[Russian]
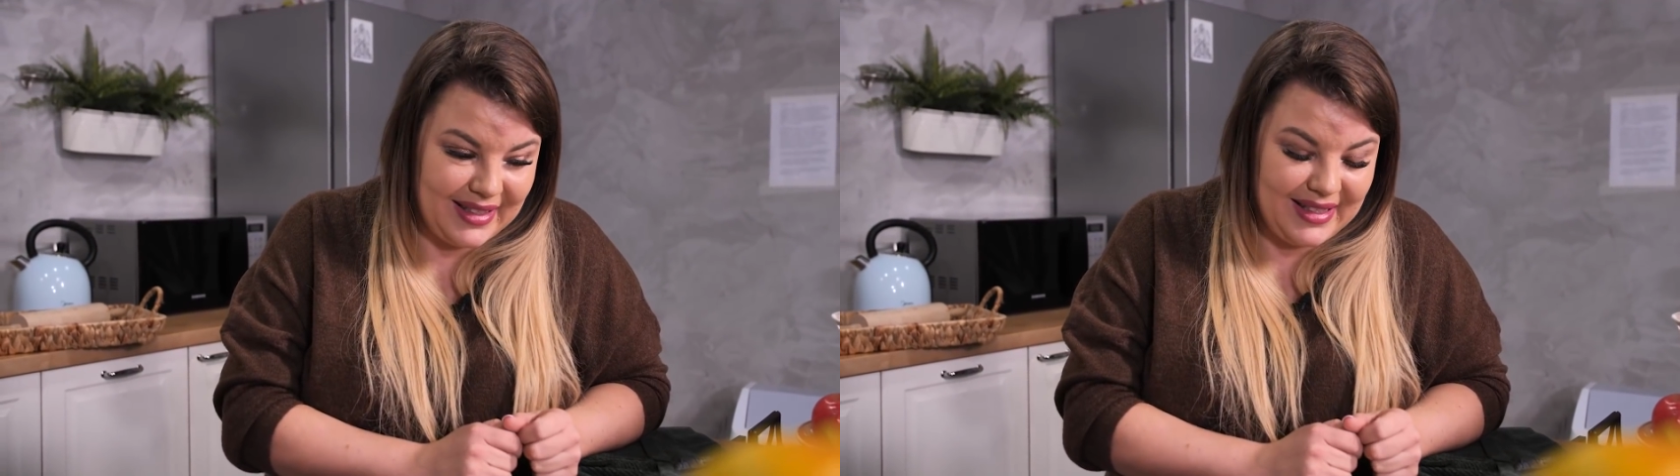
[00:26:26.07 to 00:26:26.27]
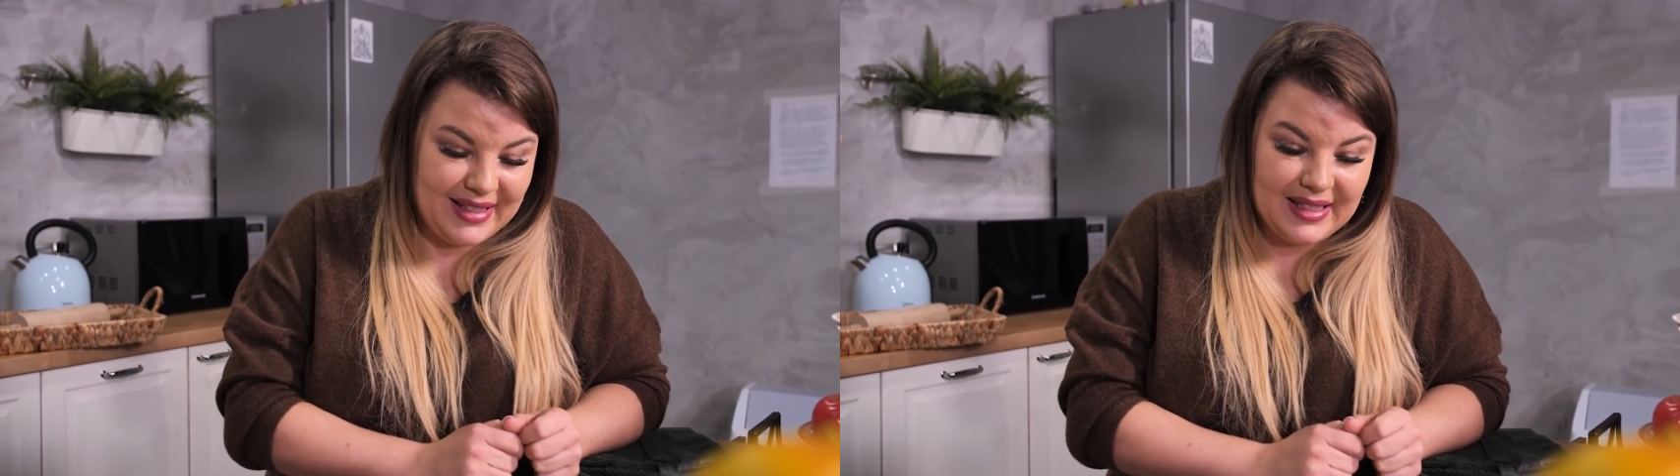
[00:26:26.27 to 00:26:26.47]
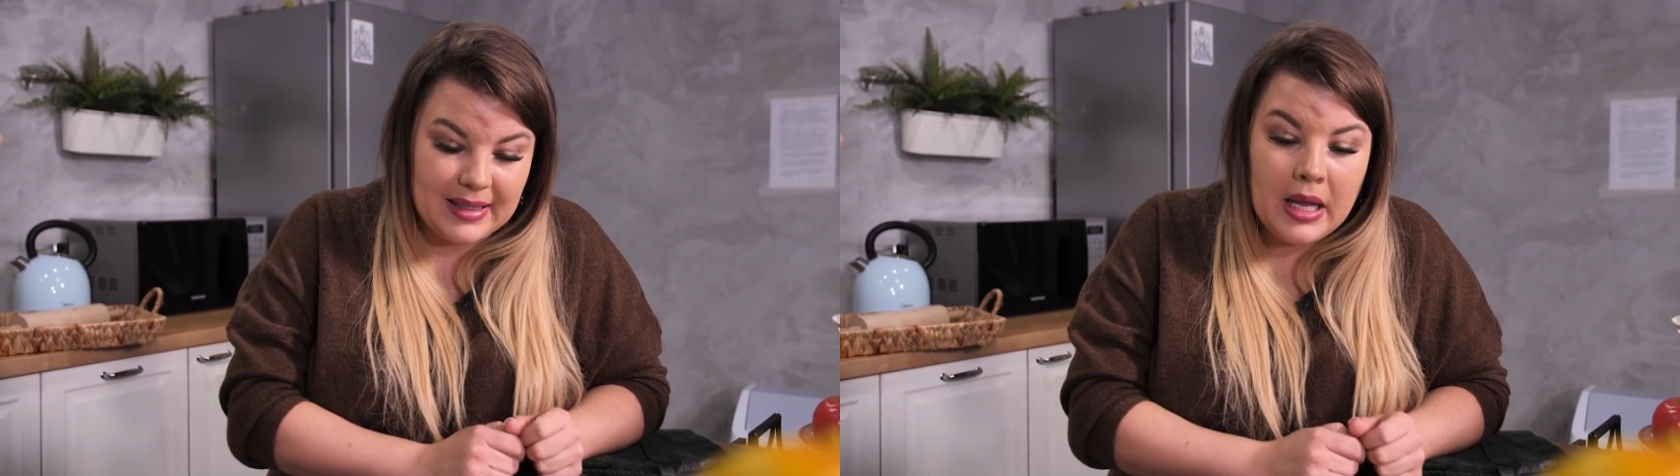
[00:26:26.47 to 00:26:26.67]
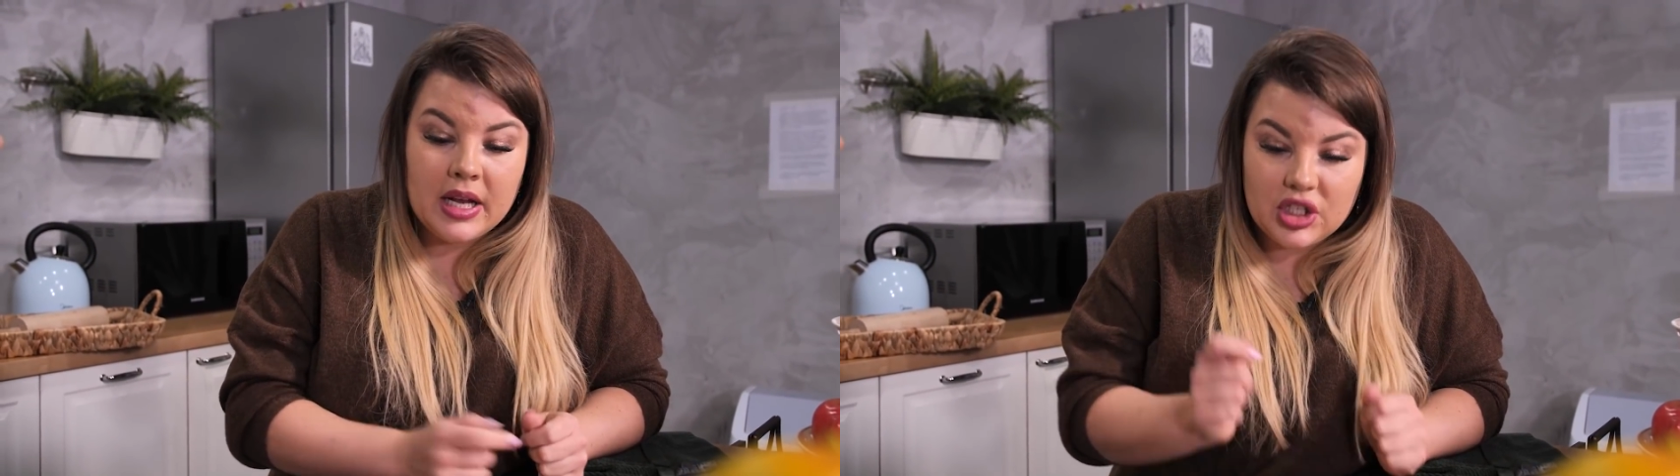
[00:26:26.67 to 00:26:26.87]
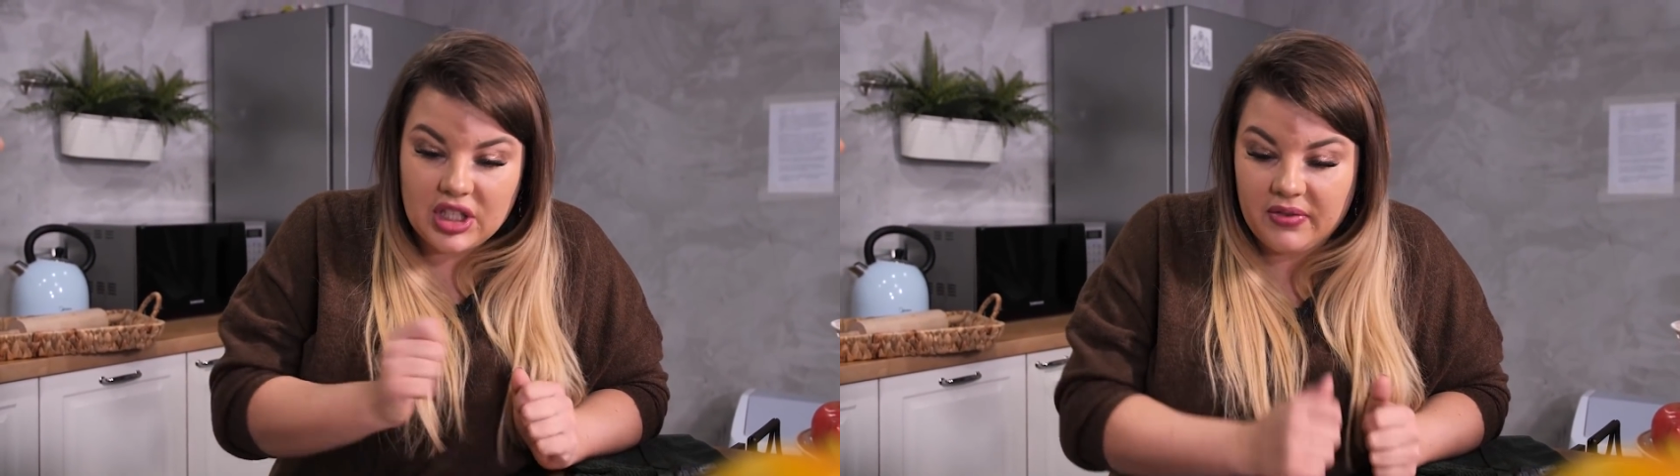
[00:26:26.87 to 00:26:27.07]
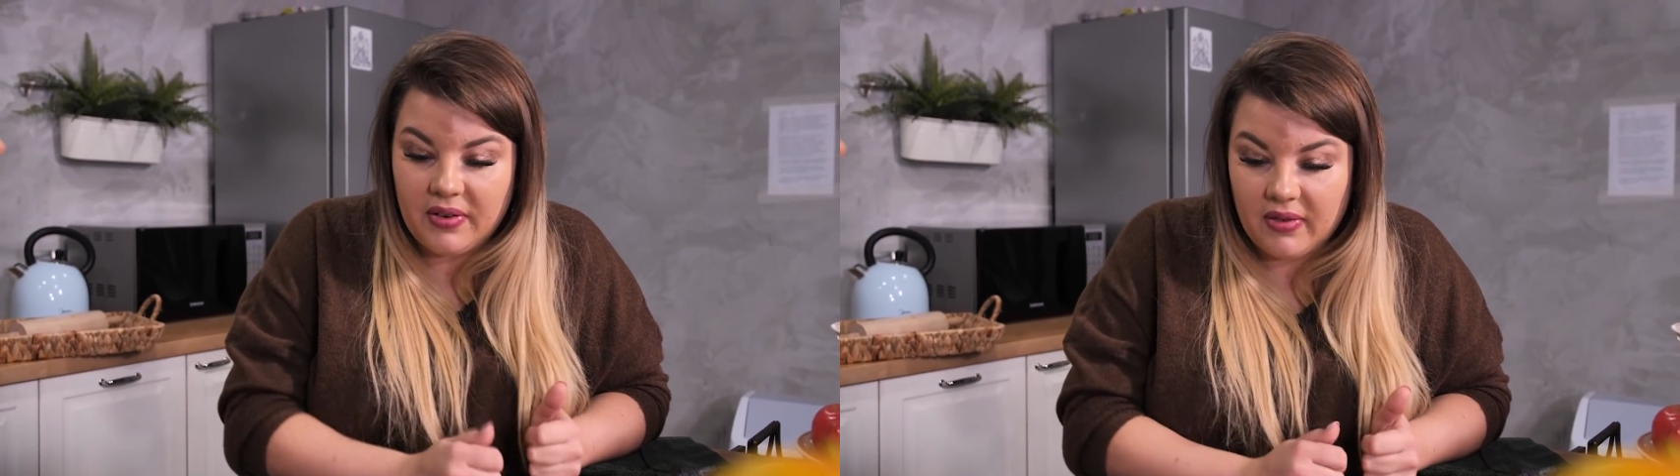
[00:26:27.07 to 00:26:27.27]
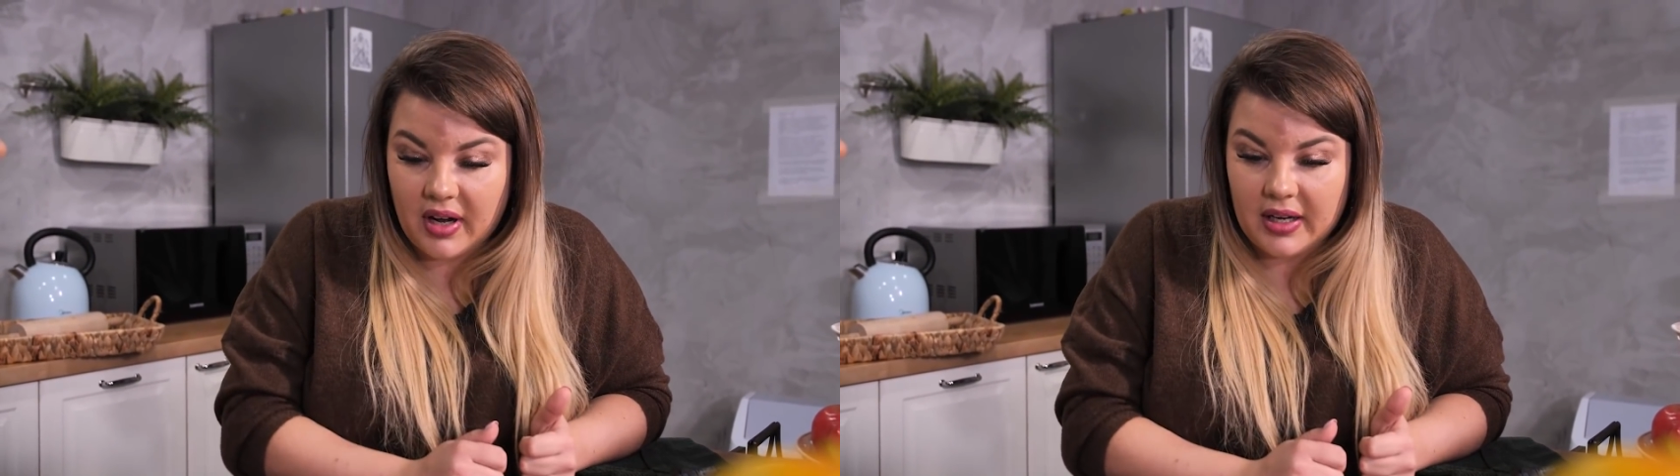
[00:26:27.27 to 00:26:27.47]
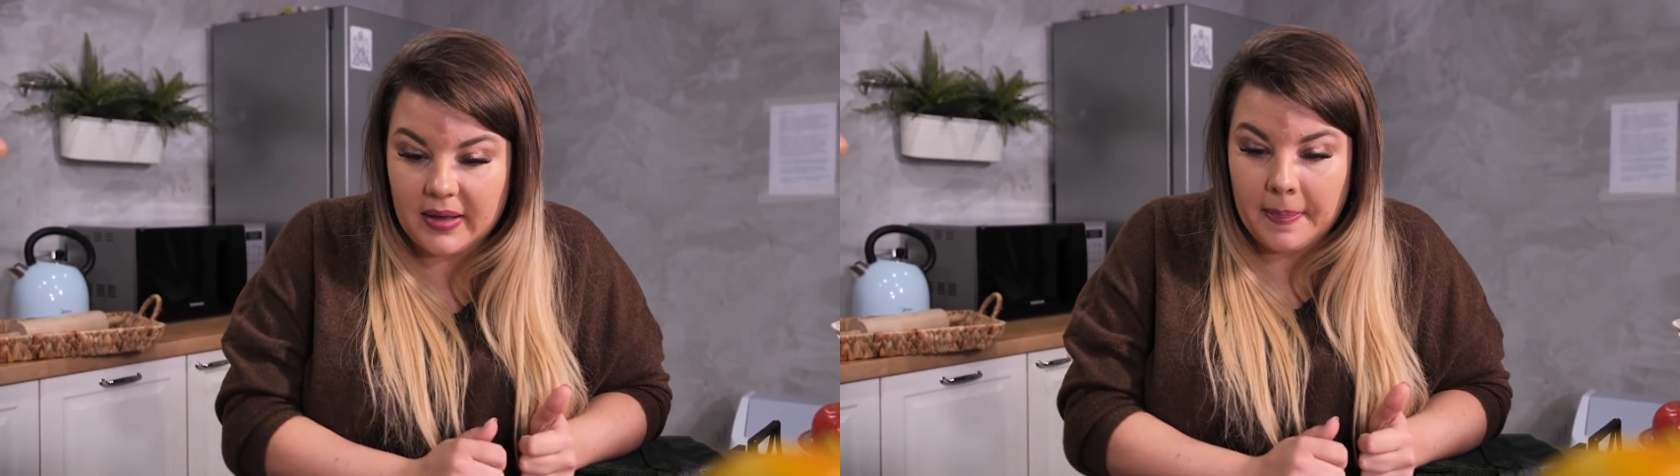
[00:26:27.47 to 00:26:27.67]
организация.
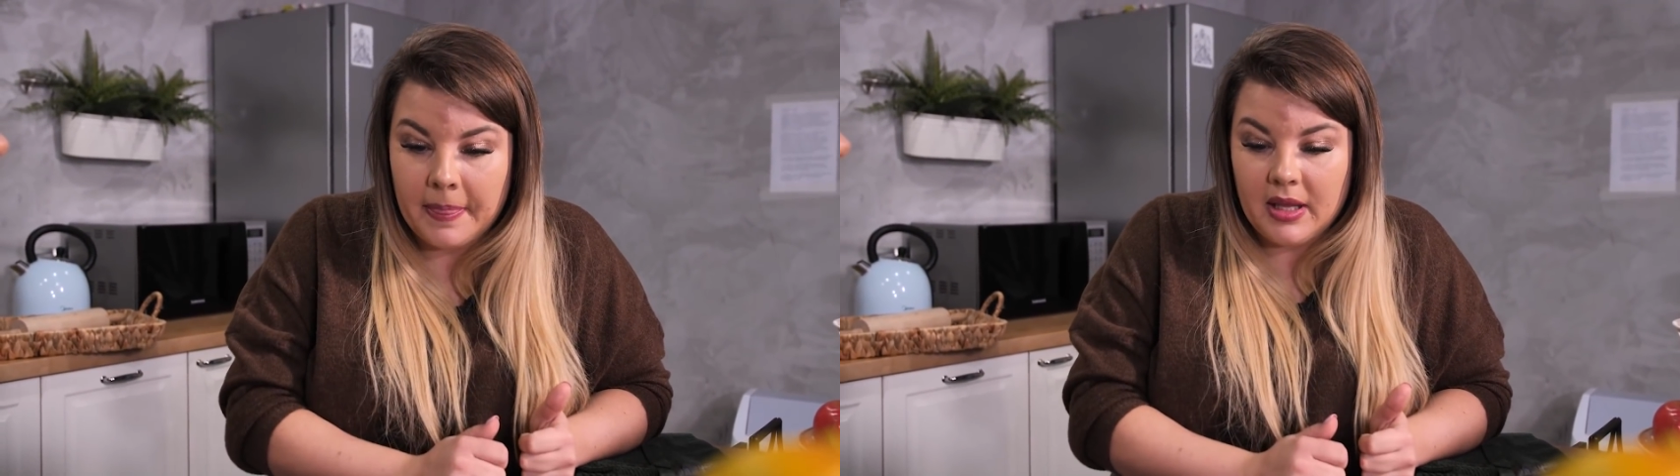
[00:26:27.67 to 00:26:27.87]
Штрафовали.